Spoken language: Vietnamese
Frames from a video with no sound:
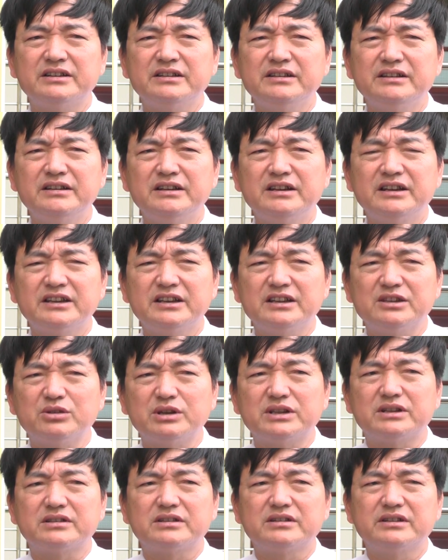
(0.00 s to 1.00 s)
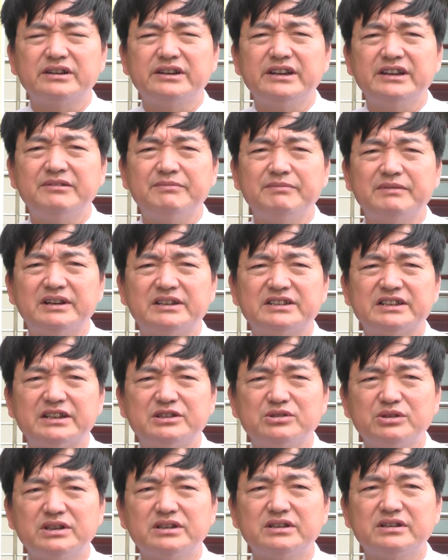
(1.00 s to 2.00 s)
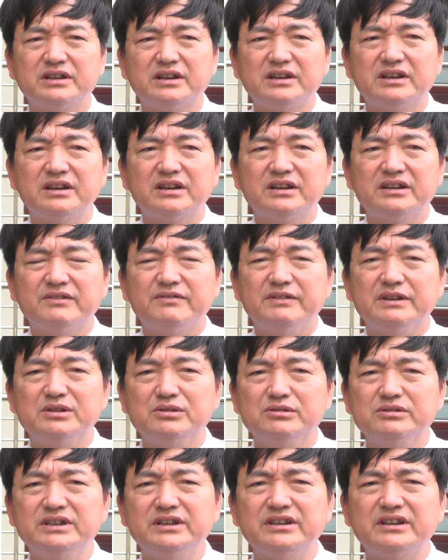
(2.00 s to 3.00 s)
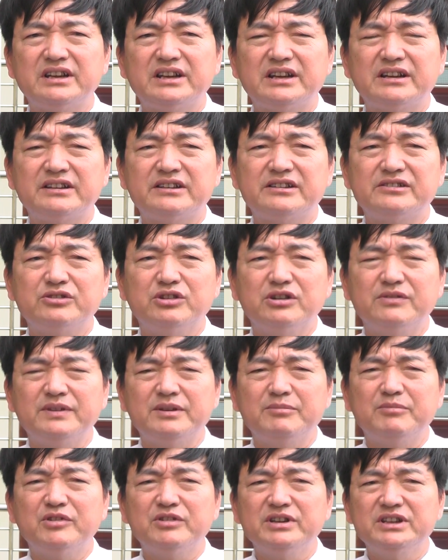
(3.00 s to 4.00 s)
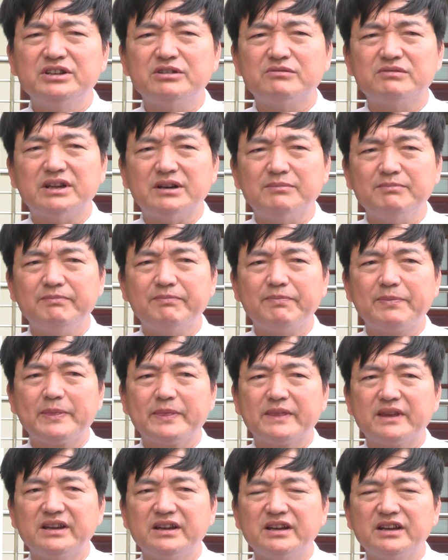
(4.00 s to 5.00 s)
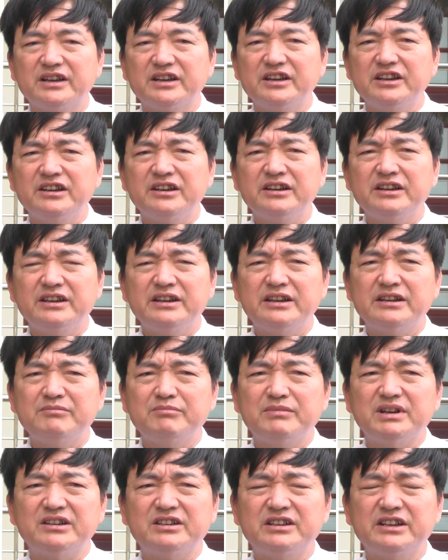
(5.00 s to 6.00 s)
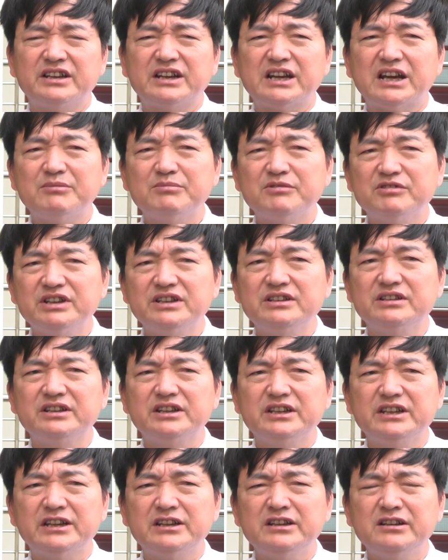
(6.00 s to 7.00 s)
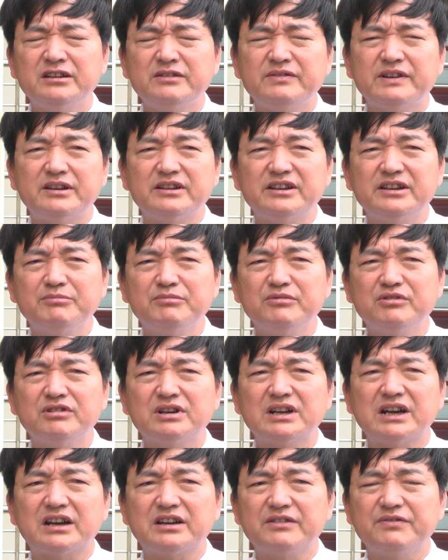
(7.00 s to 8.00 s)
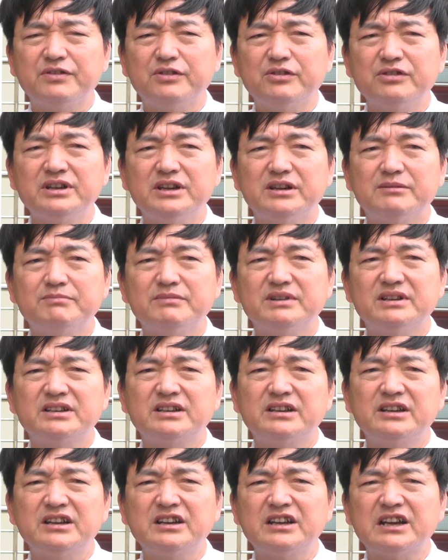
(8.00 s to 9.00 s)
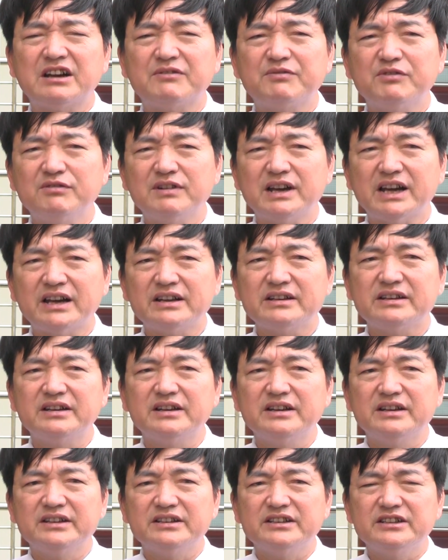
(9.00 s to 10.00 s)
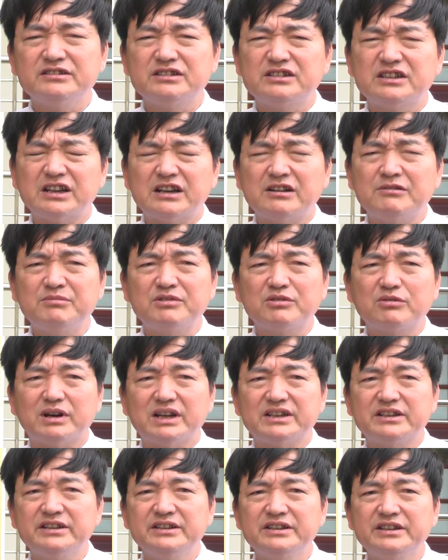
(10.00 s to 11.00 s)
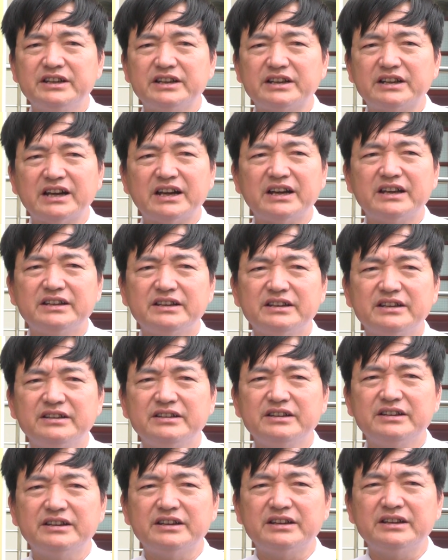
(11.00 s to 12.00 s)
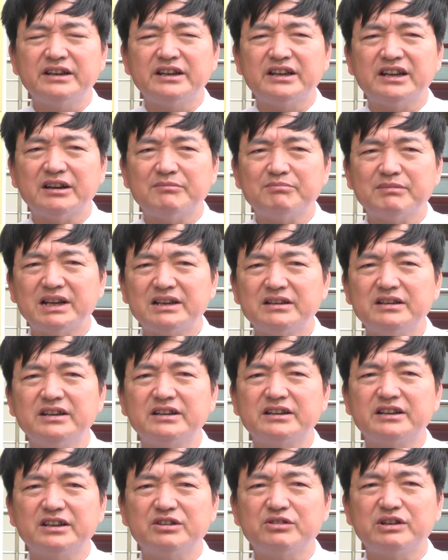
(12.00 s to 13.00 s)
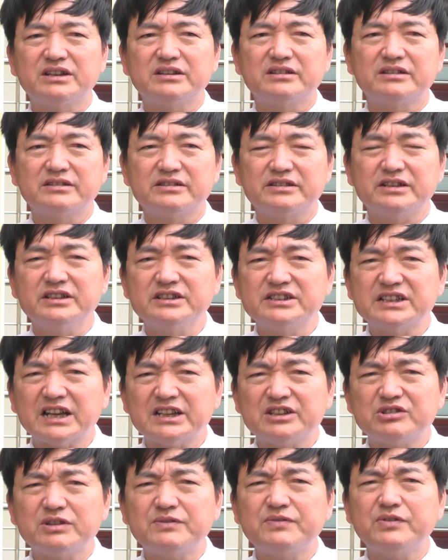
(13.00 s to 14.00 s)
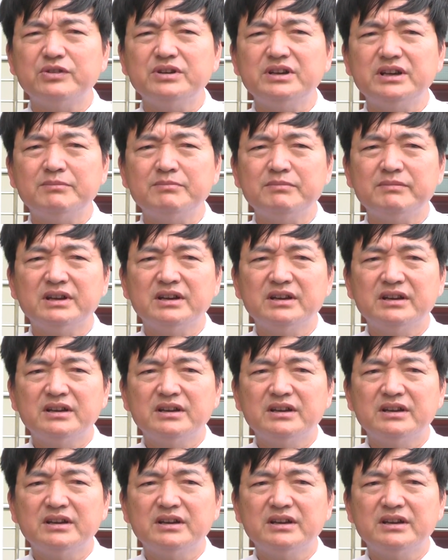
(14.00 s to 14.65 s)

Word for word: coi như là kỹ thuật để mà sản xuất ví dụ như là đối với mô hình trồng nấm khi người dân mới triển khai mô hình người dân phải đi mua các cái phôi nấm ở nơi các vùng khác nhưng sau một quá trình triển khai thì người dân đã nắm bắt được kỹ thuật từ sản xuất phôi nấm